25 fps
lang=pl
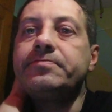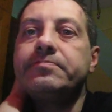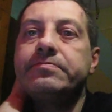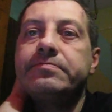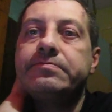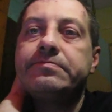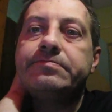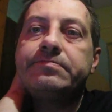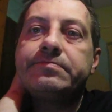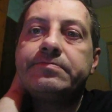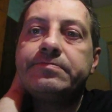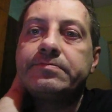
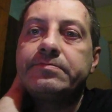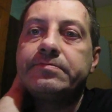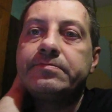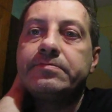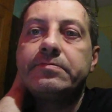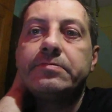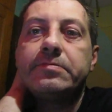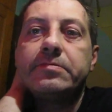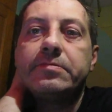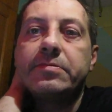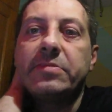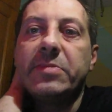
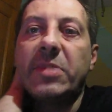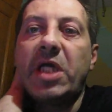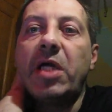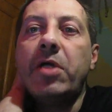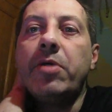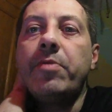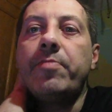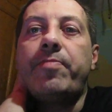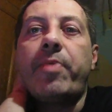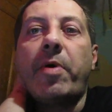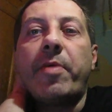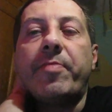mm, ja
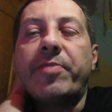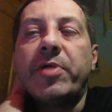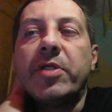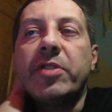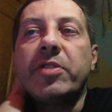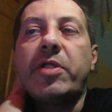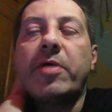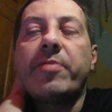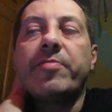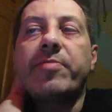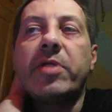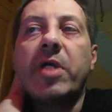ją
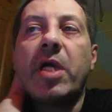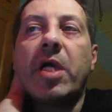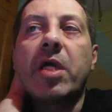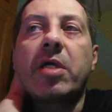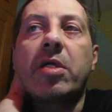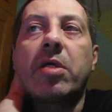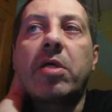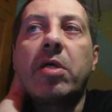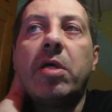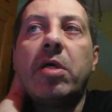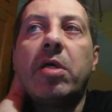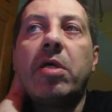pamiętam
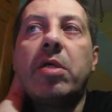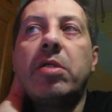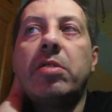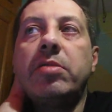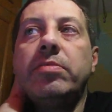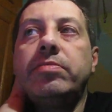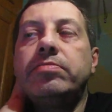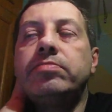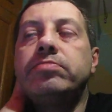jako